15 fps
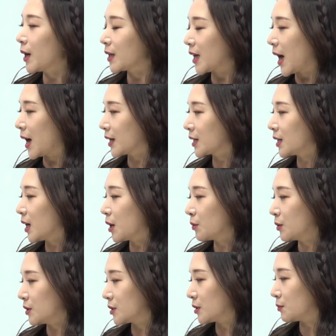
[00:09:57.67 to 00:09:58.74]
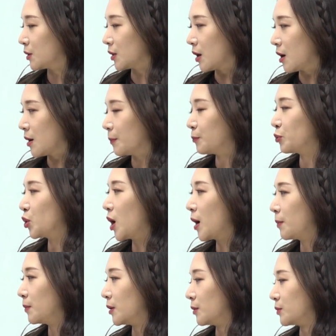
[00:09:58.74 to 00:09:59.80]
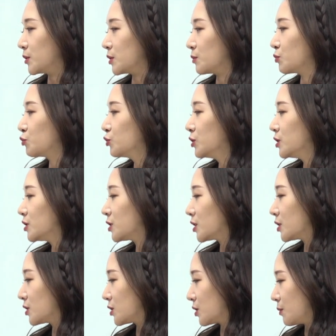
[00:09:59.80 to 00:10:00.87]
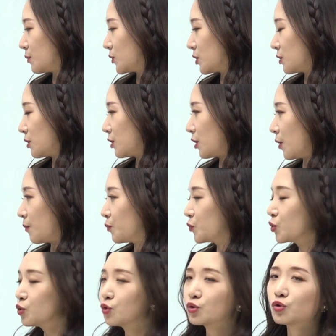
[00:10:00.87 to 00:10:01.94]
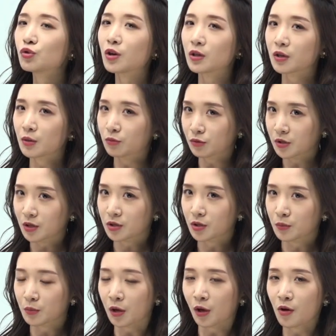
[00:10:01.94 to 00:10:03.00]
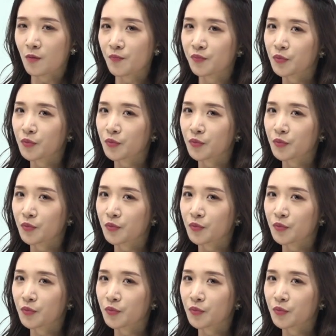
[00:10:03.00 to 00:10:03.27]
야기하고 있습니다. problems, 문제점들을요. 누구한테 문제점이에요?